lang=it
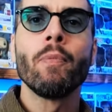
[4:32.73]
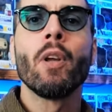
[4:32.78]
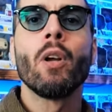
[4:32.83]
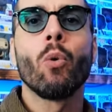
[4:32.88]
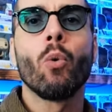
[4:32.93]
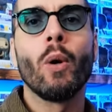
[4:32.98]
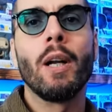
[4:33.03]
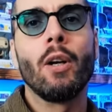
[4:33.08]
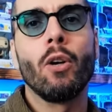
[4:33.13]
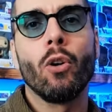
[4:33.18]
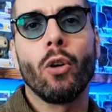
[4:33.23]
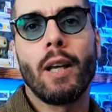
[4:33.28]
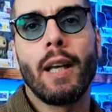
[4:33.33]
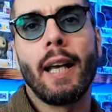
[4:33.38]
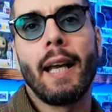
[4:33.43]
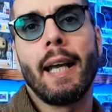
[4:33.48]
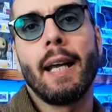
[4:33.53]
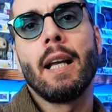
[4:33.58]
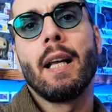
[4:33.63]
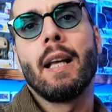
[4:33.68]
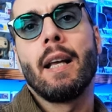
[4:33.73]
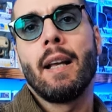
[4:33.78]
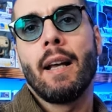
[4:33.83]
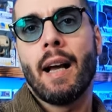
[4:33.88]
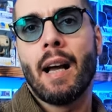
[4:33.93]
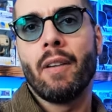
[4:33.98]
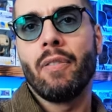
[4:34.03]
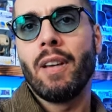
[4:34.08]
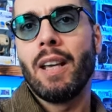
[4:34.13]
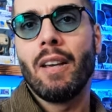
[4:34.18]
quello che
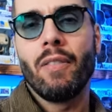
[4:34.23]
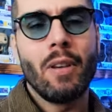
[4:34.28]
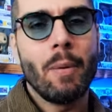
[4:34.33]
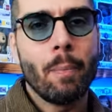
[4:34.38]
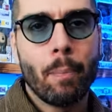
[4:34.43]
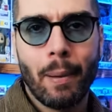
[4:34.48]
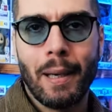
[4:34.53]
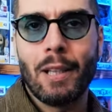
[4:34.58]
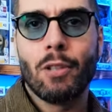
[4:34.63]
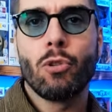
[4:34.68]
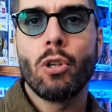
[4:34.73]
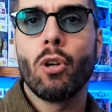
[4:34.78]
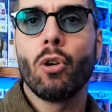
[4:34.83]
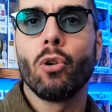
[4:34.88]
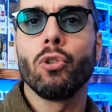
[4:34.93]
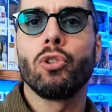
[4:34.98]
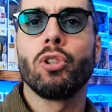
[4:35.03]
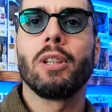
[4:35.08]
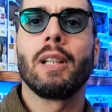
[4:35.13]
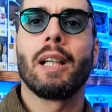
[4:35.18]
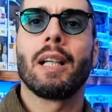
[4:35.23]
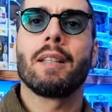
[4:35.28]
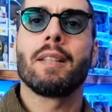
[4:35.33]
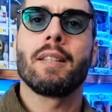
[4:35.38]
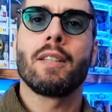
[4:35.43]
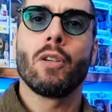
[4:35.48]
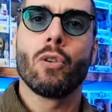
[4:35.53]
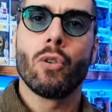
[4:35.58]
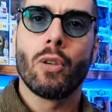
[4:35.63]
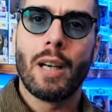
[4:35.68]
avevi preso in
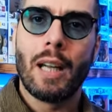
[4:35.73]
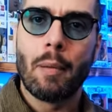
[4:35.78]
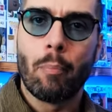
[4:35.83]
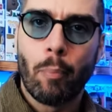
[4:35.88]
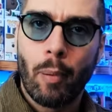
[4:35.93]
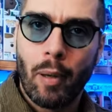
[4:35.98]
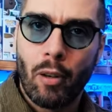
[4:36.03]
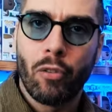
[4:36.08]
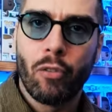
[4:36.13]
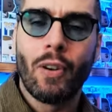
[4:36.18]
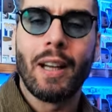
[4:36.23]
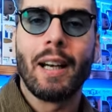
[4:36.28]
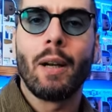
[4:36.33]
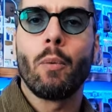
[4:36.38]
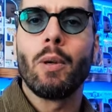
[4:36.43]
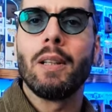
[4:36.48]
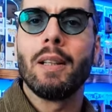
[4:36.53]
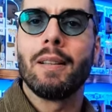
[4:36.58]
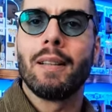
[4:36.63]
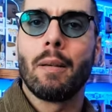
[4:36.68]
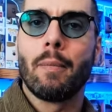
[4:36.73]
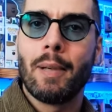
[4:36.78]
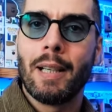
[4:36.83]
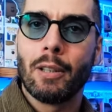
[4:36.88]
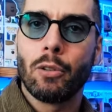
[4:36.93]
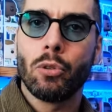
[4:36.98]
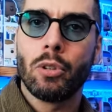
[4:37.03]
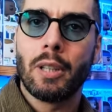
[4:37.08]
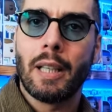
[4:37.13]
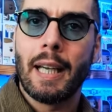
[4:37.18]
considerazione per fare quel
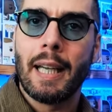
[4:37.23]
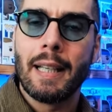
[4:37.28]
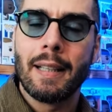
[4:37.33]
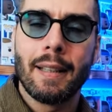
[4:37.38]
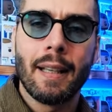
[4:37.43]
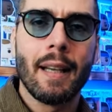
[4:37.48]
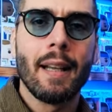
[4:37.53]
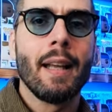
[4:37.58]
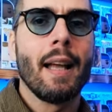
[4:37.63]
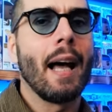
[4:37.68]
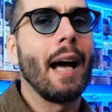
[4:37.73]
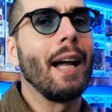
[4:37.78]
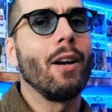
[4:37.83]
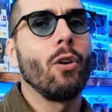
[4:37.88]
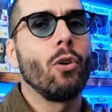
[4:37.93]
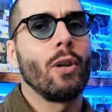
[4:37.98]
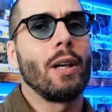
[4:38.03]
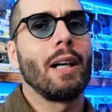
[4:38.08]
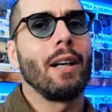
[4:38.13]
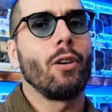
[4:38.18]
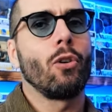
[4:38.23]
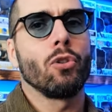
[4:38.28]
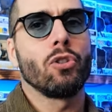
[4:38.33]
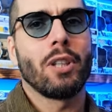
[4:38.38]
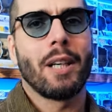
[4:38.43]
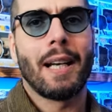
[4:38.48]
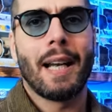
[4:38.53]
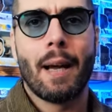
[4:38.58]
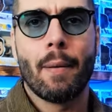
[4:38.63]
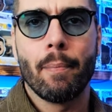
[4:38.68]
determinato trade, allora la cosa
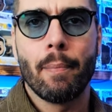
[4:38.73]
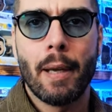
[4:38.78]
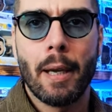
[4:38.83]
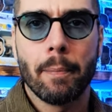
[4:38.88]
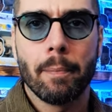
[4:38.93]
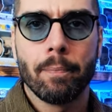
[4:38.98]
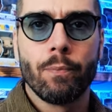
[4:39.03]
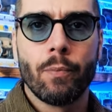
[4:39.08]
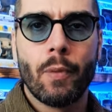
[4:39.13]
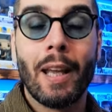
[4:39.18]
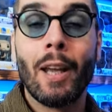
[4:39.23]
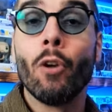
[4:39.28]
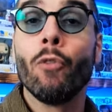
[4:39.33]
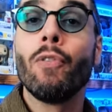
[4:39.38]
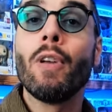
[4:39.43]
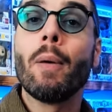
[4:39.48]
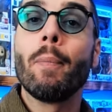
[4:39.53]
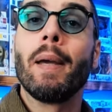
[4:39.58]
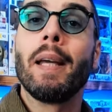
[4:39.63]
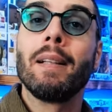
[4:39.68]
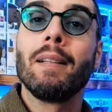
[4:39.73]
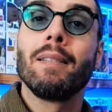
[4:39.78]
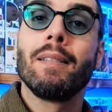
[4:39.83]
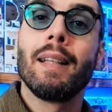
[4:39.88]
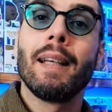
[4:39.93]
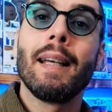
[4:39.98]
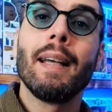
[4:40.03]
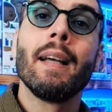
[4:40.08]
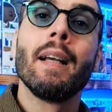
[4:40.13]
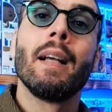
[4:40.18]
cambia. E
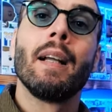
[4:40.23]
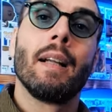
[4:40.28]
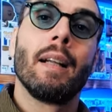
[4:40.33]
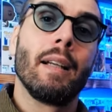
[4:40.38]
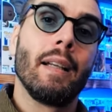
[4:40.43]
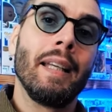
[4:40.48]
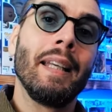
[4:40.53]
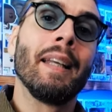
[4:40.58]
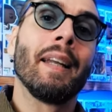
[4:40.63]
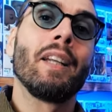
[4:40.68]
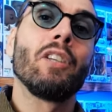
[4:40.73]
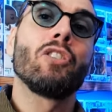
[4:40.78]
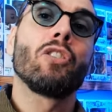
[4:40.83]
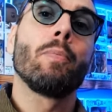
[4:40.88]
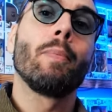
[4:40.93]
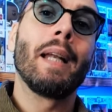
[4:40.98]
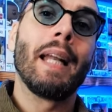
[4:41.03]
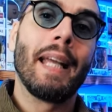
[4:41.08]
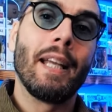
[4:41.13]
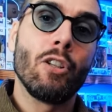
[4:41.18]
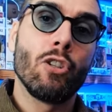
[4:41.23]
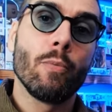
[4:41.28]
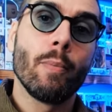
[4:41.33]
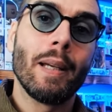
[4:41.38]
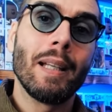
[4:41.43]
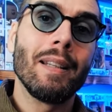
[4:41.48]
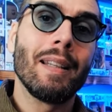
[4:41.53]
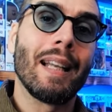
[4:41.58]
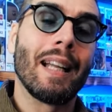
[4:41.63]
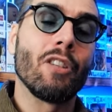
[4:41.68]
ovviamente il risk
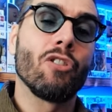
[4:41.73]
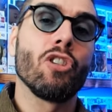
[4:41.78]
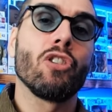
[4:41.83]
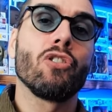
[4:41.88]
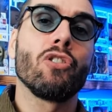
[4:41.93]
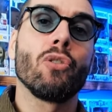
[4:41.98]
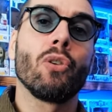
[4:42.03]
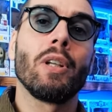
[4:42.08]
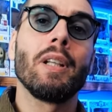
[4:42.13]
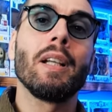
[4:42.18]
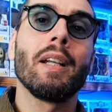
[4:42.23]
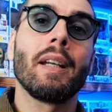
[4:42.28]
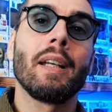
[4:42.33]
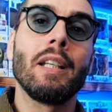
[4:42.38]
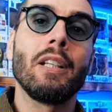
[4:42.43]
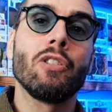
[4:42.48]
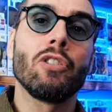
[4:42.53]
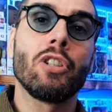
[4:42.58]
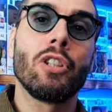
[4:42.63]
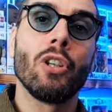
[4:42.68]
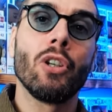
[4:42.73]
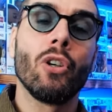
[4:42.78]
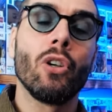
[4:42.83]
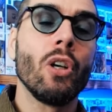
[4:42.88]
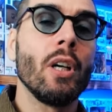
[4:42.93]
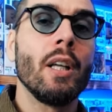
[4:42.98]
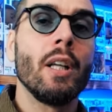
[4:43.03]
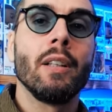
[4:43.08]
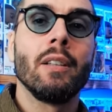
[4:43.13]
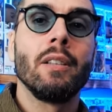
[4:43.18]
management, la gestione del
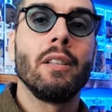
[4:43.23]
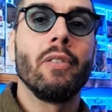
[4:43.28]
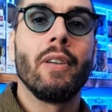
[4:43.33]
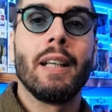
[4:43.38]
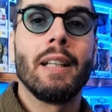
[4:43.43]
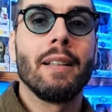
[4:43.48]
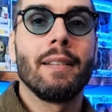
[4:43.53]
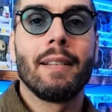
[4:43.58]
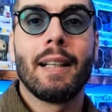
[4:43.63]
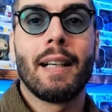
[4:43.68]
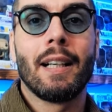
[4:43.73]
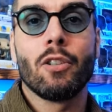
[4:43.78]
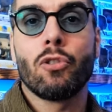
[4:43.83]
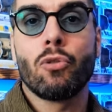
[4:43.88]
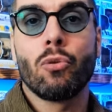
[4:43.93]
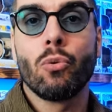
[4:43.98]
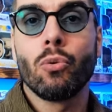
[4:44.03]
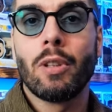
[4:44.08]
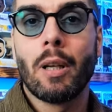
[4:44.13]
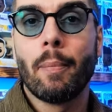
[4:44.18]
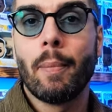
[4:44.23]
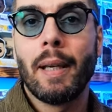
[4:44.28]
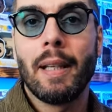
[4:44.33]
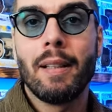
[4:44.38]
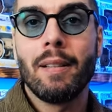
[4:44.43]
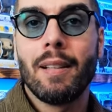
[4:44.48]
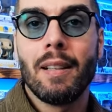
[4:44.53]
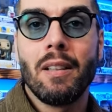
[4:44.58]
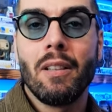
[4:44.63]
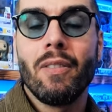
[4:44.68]
rischio diventa
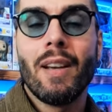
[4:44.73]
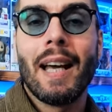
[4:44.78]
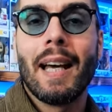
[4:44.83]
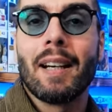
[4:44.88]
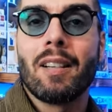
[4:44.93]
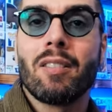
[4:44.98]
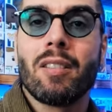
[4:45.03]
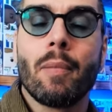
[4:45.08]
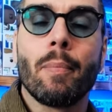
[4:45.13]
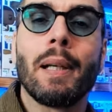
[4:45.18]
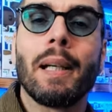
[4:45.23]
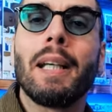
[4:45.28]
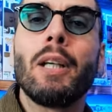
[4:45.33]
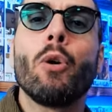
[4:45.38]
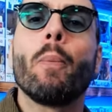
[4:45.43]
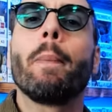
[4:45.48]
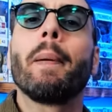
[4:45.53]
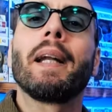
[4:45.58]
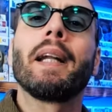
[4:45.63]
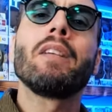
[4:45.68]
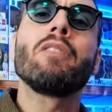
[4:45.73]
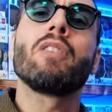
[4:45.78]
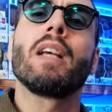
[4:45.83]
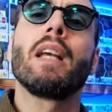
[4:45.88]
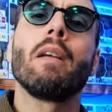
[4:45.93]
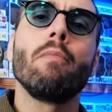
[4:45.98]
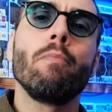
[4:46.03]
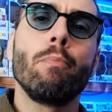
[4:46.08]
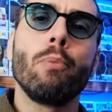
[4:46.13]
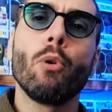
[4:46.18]
assolutamente diversa perché io per
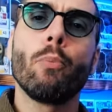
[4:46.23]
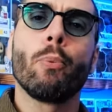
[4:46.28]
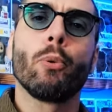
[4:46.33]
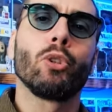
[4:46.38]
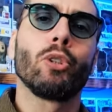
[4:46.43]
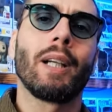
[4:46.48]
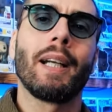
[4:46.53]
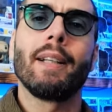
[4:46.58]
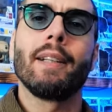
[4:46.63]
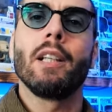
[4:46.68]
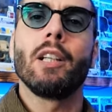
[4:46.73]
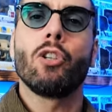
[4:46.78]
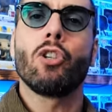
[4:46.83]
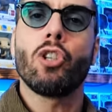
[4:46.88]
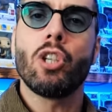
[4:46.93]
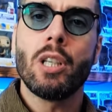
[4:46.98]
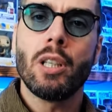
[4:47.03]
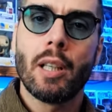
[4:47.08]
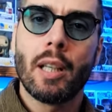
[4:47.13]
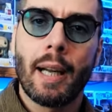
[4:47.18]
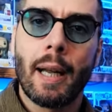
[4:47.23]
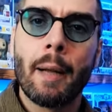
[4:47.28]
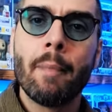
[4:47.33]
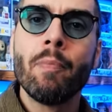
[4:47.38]
esempio potrei decidere